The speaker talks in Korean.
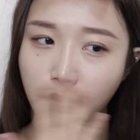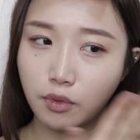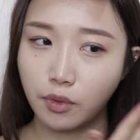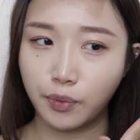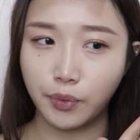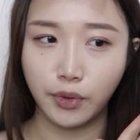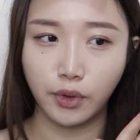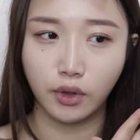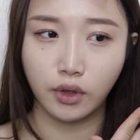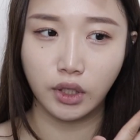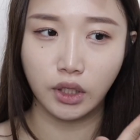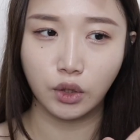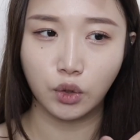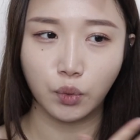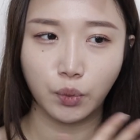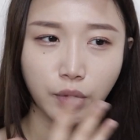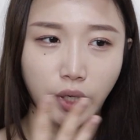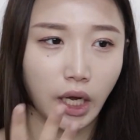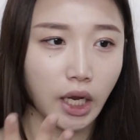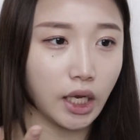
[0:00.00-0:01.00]
피부 표현이
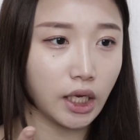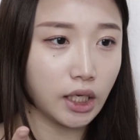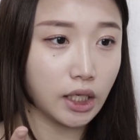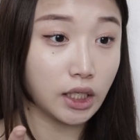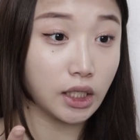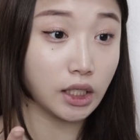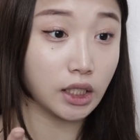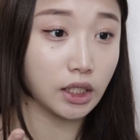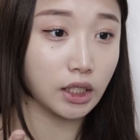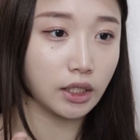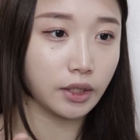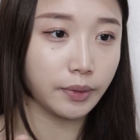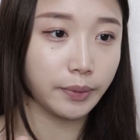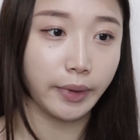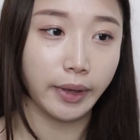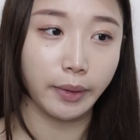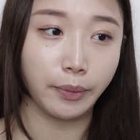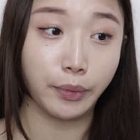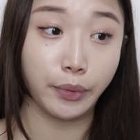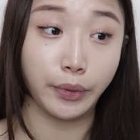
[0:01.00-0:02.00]
좀
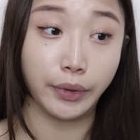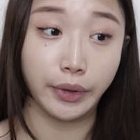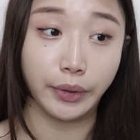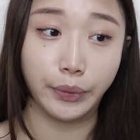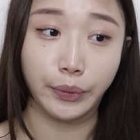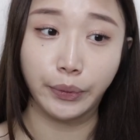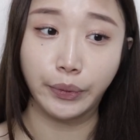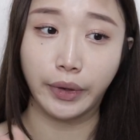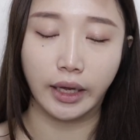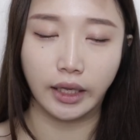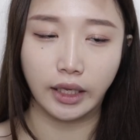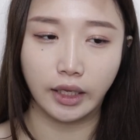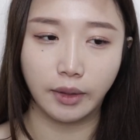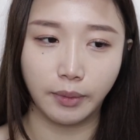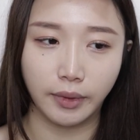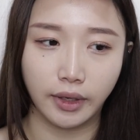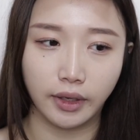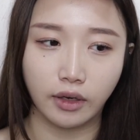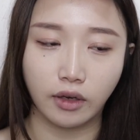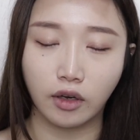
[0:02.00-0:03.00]
깔끔해 보이고 아이
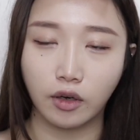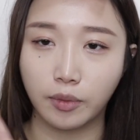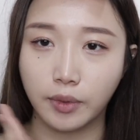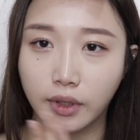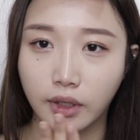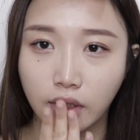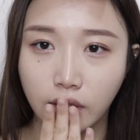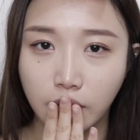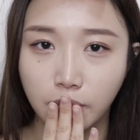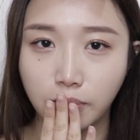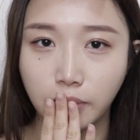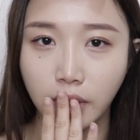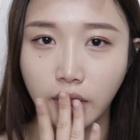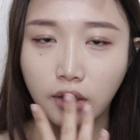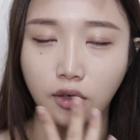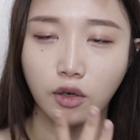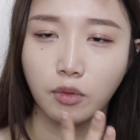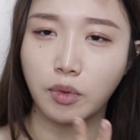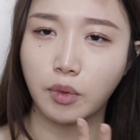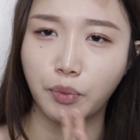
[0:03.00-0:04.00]
메이크업이랑 립
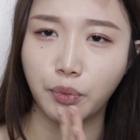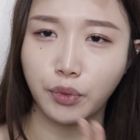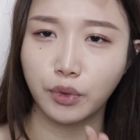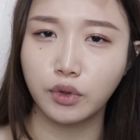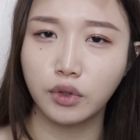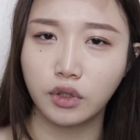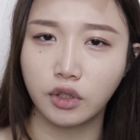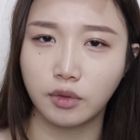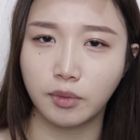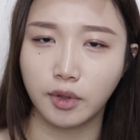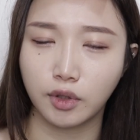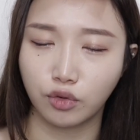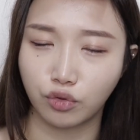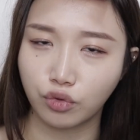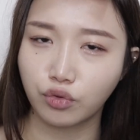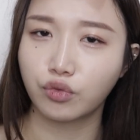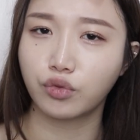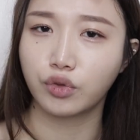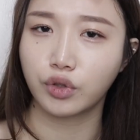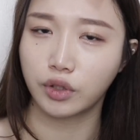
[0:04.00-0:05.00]
메이크업에 포인트만
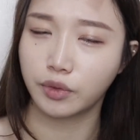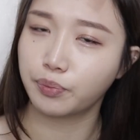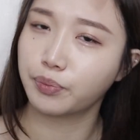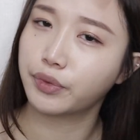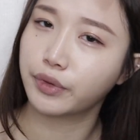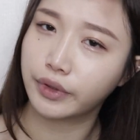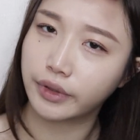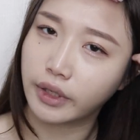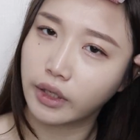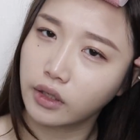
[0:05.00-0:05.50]
주고 싶을